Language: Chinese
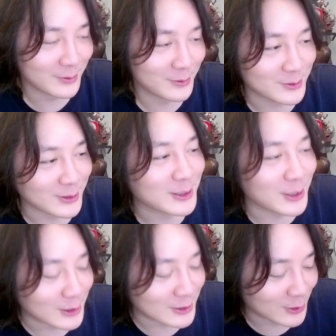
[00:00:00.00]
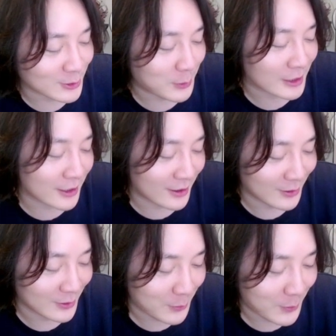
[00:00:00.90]
整体的就这么个事儿，
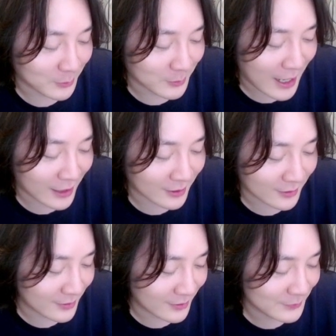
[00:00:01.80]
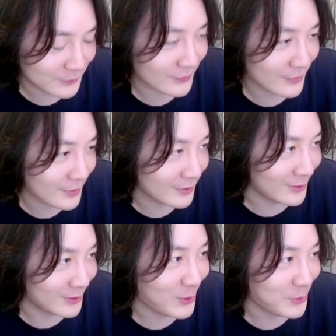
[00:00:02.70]
也没什么大事儿，挺
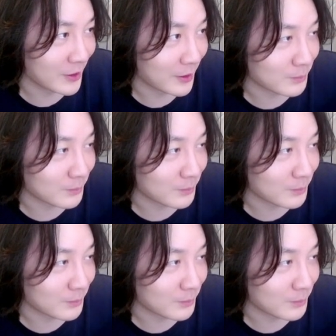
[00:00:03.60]
逗他。